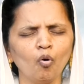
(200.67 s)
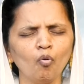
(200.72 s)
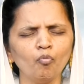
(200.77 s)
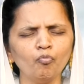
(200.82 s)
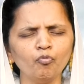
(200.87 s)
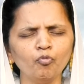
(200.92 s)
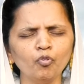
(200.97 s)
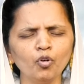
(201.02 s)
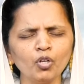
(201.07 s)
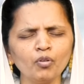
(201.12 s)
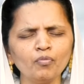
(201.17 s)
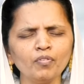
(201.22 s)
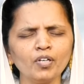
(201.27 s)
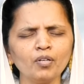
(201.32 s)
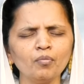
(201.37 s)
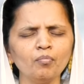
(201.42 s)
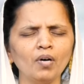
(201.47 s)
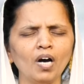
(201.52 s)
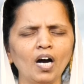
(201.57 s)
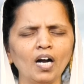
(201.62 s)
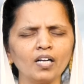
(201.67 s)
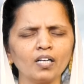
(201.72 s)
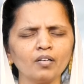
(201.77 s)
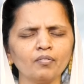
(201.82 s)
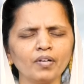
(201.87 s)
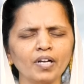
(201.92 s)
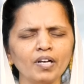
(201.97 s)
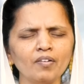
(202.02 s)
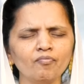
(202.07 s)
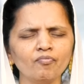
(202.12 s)
ஒவ்வொருவரும்
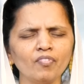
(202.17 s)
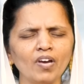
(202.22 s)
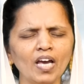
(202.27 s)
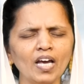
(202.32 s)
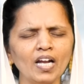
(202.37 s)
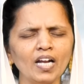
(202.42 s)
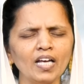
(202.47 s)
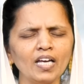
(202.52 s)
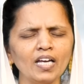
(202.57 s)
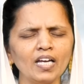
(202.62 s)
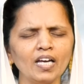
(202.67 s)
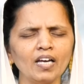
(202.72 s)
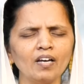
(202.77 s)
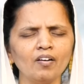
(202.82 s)
ஆண்டவரே வேலை